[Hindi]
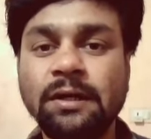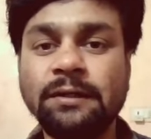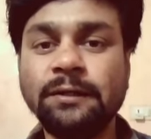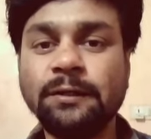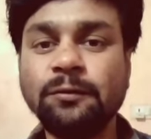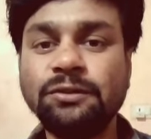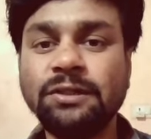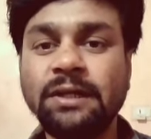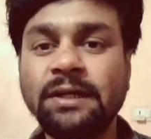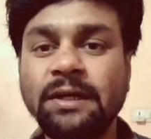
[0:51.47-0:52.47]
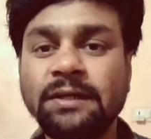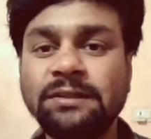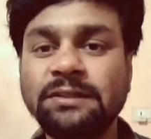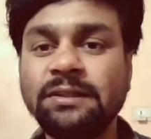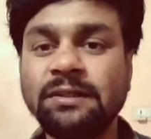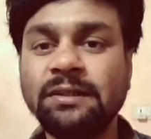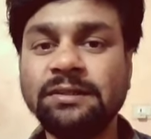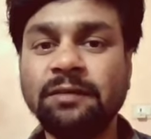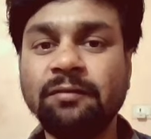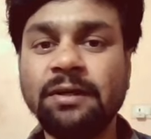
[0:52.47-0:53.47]
कंटिन्यू चिरेता का तीस दिनों
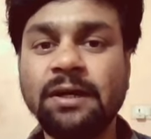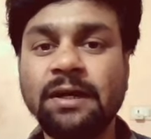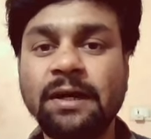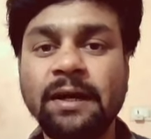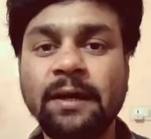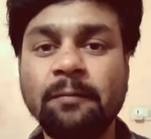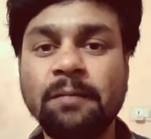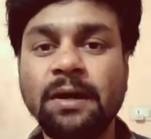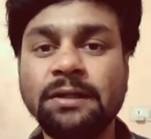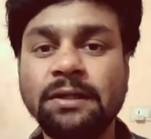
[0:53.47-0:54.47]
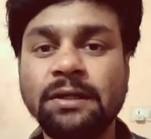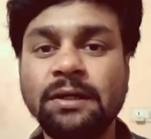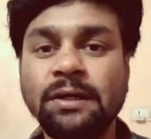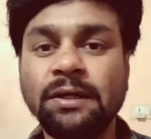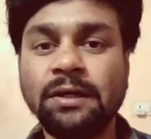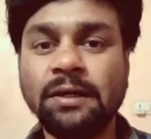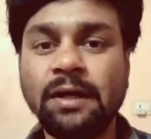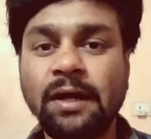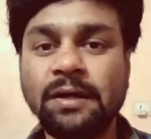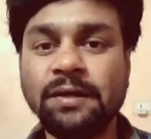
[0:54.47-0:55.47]
तक सेवन करने के बाद
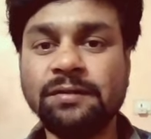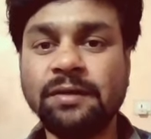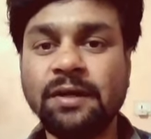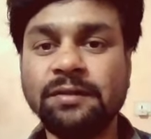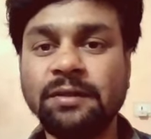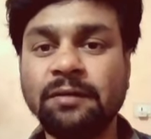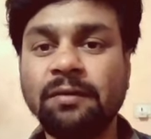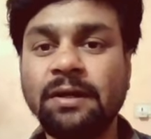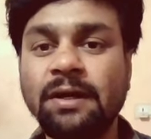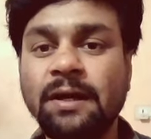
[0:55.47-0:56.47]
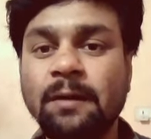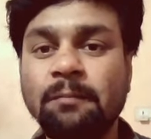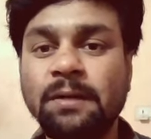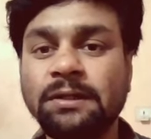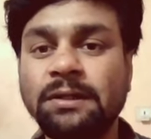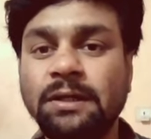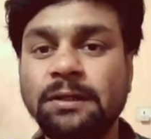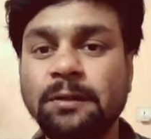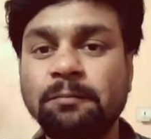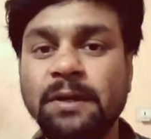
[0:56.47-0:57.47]
इसका सेवन करना बंद
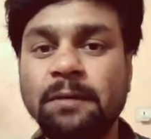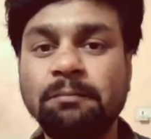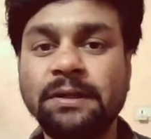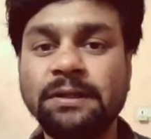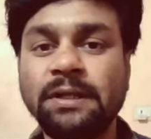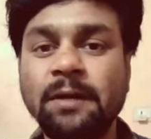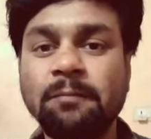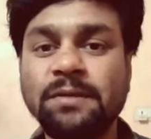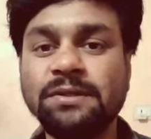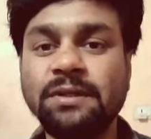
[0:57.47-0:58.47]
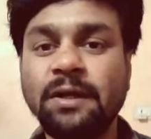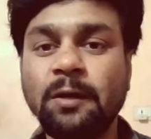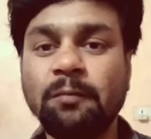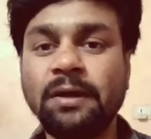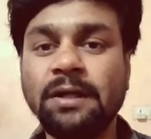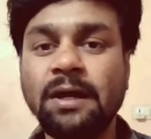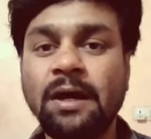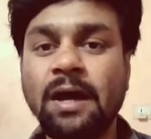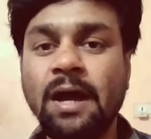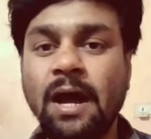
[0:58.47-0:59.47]
कर दे फिर पंद्रह या बीस दिन के बाद
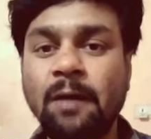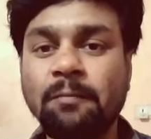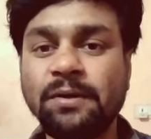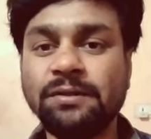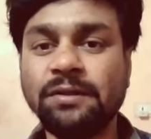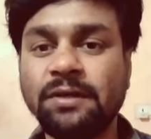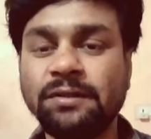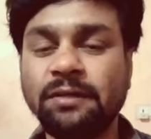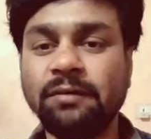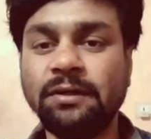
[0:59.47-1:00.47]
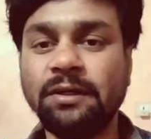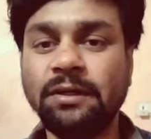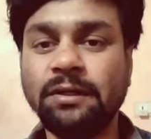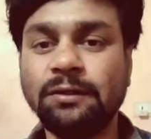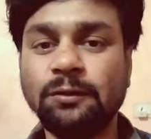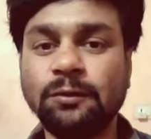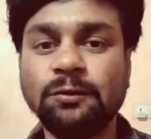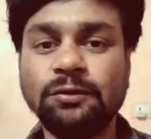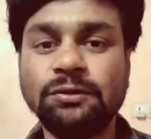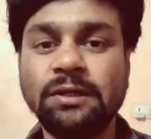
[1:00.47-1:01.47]
आप इसका सेवन करें
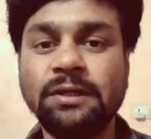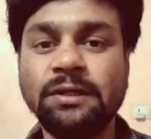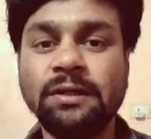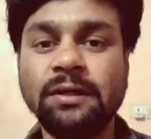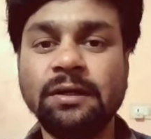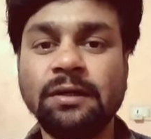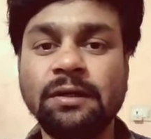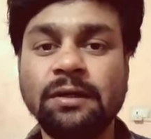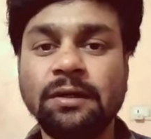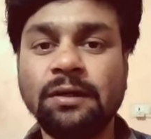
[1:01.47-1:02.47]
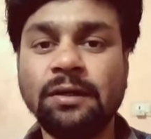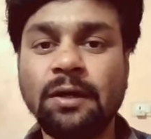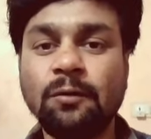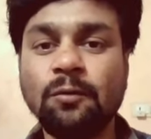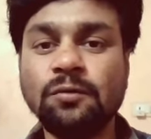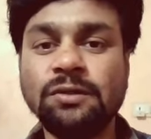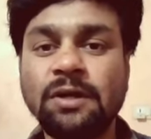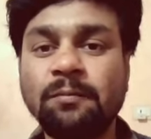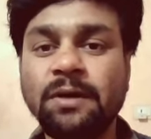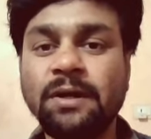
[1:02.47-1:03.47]
दोस्तों शरीर का खून
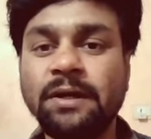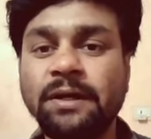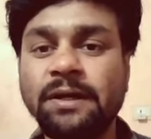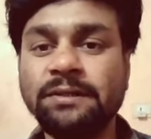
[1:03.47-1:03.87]
साफ करने के